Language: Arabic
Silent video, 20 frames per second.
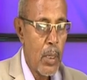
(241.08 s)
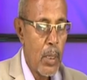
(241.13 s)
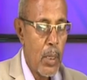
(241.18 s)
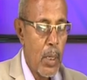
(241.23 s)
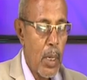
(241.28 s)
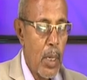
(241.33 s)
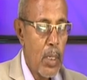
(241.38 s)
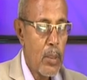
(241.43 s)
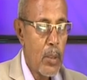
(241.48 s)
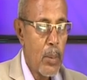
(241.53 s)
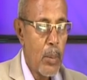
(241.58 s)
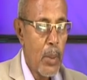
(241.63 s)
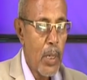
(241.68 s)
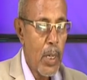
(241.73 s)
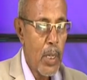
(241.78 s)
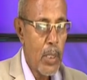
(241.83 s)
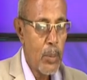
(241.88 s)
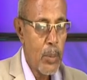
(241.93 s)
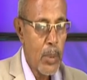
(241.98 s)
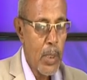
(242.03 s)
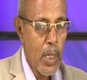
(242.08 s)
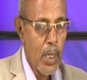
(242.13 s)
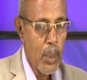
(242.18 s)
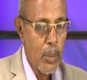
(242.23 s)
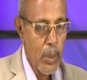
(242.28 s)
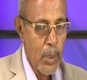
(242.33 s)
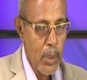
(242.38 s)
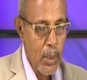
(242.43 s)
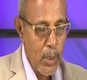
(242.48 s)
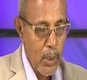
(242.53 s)
حسب الحجم
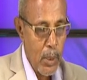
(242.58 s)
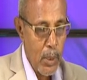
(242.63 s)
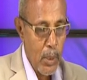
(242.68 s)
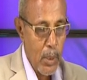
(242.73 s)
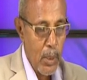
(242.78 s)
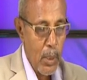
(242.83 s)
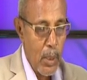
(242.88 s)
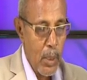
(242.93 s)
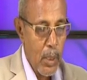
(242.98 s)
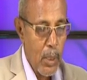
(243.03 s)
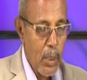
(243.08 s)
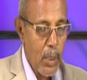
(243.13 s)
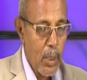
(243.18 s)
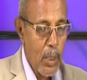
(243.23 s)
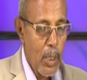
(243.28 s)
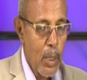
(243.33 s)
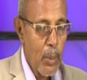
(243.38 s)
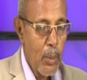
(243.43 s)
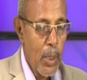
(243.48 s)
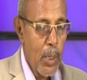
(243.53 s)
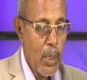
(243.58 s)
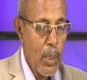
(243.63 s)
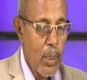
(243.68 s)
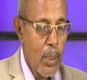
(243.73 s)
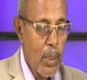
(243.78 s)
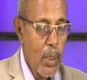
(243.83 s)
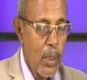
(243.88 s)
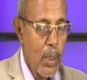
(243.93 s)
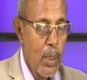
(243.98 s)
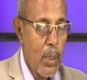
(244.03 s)
دايما آه كمان
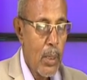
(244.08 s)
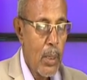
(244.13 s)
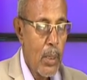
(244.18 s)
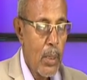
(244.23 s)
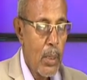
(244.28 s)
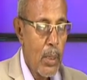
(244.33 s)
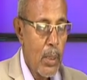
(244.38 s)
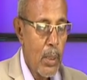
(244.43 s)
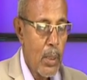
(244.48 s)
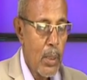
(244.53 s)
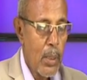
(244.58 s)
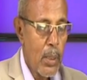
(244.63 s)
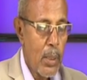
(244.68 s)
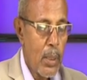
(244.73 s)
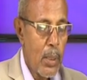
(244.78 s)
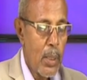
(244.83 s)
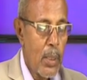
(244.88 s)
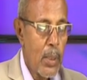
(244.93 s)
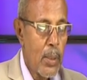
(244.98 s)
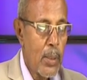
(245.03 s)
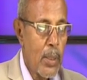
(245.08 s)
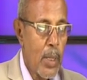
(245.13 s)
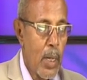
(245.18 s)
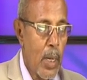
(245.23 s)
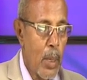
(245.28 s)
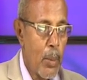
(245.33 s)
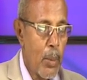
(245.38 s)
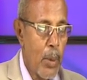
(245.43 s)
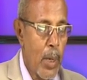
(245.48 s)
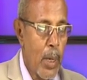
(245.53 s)
آه
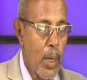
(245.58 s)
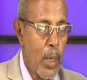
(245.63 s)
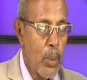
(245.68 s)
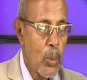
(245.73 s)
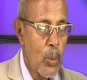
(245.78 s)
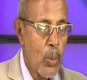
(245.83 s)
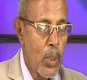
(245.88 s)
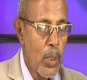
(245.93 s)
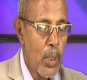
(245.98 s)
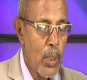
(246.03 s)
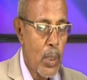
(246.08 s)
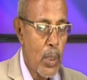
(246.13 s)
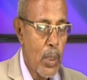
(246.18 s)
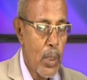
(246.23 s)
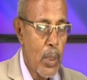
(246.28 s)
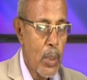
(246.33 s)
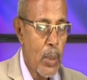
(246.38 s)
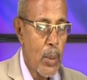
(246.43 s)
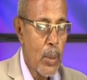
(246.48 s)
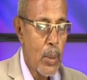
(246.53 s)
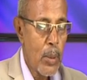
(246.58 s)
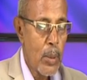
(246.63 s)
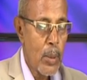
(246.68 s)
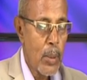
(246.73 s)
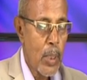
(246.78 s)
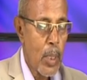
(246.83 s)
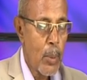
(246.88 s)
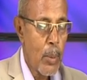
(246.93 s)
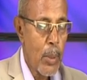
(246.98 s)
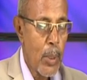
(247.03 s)
للالتهابات
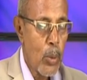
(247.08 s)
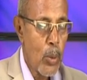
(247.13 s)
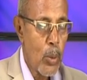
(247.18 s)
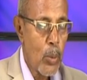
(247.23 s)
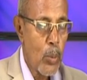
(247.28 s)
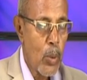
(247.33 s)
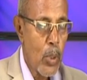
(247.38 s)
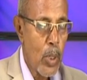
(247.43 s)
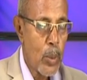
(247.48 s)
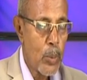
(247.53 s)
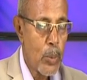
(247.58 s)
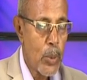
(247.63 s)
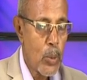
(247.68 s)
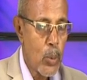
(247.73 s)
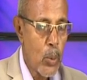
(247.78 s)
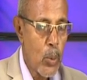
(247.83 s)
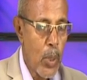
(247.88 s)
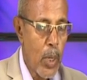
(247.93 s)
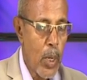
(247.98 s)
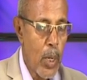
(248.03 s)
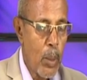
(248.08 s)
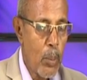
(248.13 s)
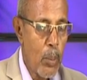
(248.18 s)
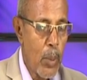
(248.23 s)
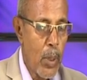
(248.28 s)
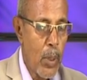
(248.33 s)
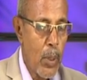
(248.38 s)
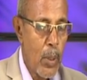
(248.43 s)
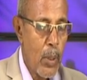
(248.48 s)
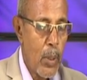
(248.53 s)
والاضطراب الهرمونات بصوره عامه
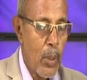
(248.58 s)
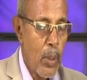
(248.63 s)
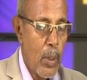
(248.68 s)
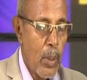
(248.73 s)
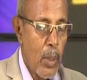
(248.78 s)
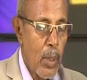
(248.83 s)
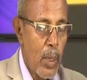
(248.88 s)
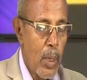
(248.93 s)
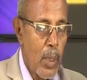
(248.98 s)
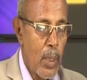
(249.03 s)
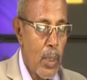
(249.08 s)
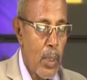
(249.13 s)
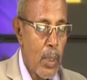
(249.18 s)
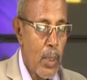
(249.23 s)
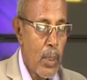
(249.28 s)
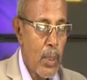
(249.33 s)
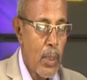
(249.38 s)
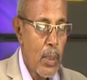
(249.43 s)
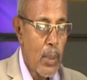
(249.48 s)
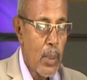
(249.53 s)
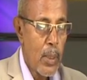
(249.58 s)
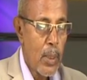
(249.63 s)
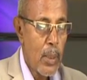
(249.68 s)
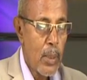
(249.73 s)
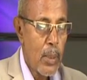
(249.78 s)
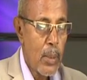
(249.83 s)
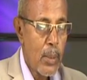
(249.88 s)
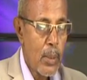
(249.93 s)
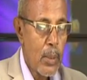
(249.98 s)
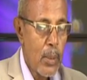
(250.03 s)
آه
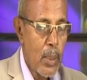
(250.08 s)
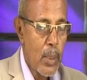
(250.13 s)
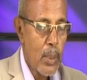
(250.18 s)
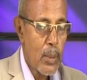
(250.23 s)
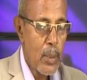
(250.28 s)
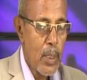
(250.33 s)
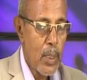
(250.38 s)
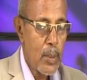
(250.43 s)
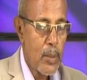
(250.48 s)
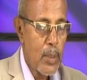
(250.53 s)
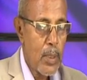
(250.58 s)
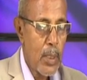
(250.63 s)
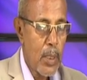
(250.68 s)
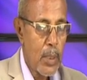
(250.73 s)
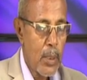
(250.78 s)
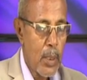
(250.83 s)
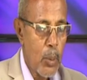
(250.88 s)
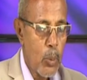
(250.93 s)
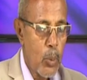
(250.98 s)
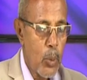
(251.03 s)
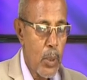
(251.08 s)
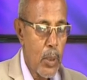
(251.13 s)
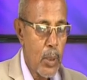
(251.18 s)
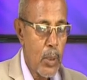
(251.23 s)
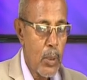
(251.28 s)
للتحسين التبويض